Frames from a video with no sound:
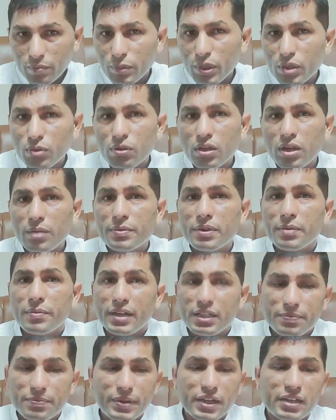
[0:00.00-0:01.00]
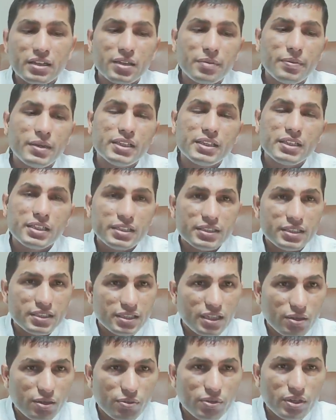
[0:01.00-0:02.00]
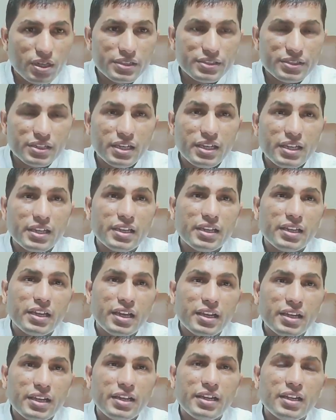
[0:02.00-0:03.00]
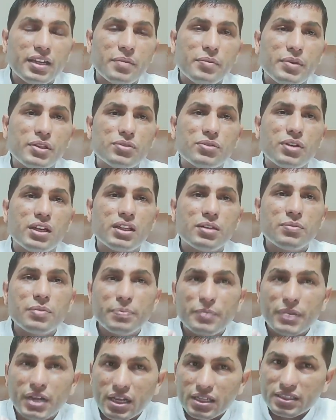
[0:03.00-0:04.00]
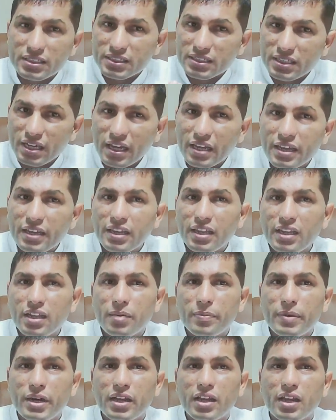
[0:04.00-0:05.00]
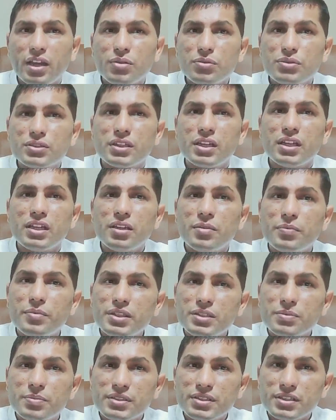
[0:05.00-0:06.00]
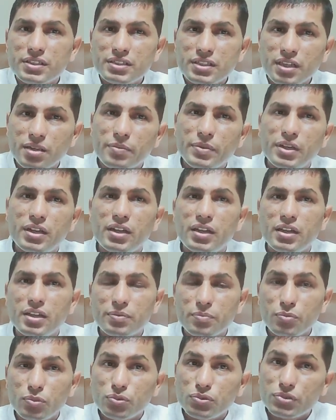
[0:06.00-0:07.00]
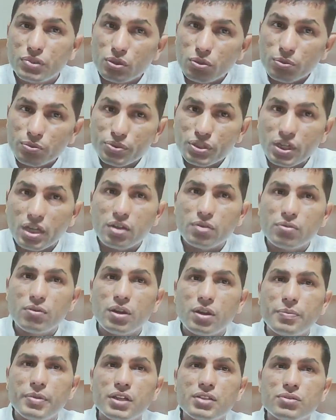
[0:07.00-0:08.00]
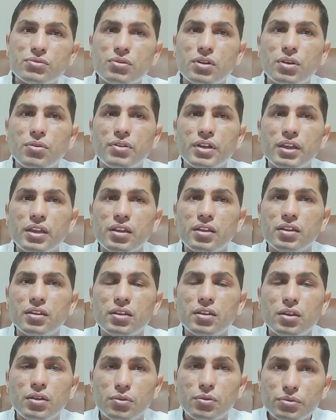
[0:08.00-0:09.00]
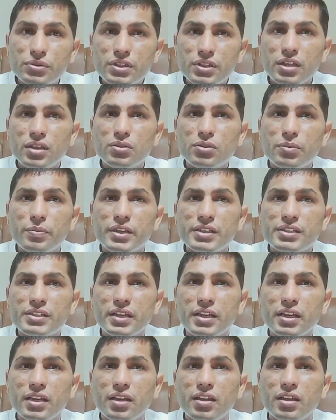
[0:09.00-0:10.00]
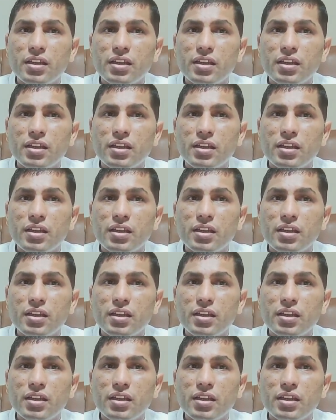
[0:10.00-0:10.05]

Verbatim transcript: बिल्कुल आपकी बात फेक्ट है भाई तीस हजार होना चाहिए लेकिन यार इंडिया में जो आदमी पांच हजार ही नहीं कमा रहा है उसके लिए बीस पच्चीस हजार मिल रहे हैं उससे तो चार गुना पांच गुना हो गई उसके लिए तो बेस्ट है